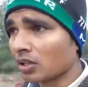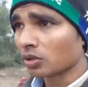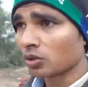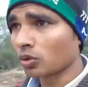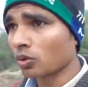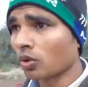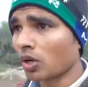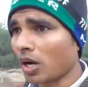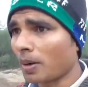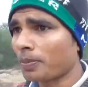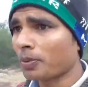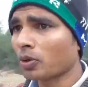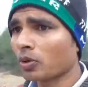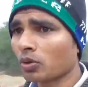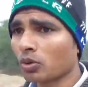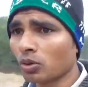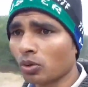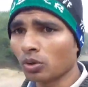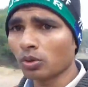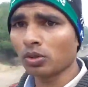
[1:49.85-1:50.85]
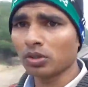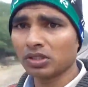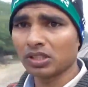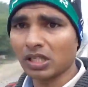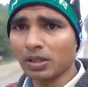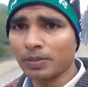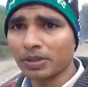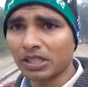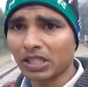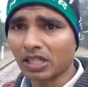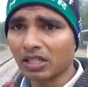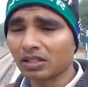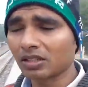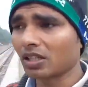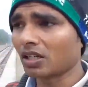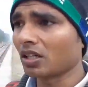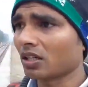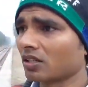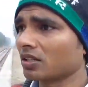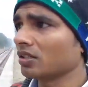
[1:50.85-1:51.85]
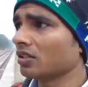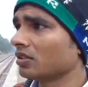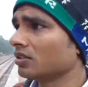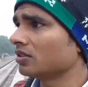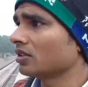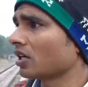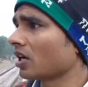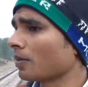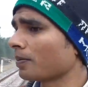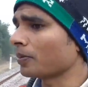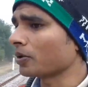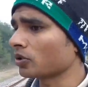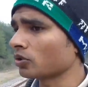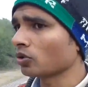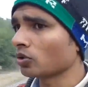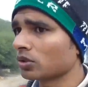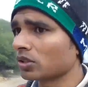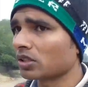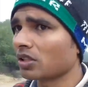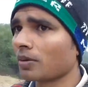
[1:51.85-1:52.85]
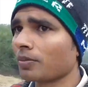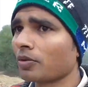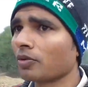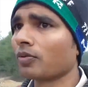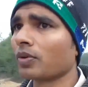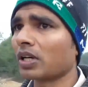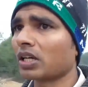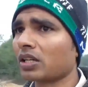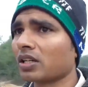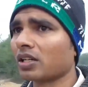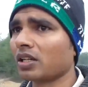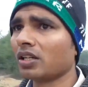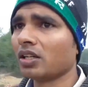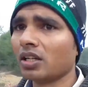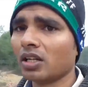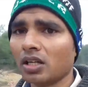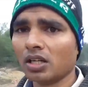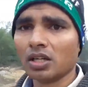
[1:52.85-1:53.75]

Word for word: तो आप लोगों को यही बताना था कि यहाँ पर जो जितना भी वर्क है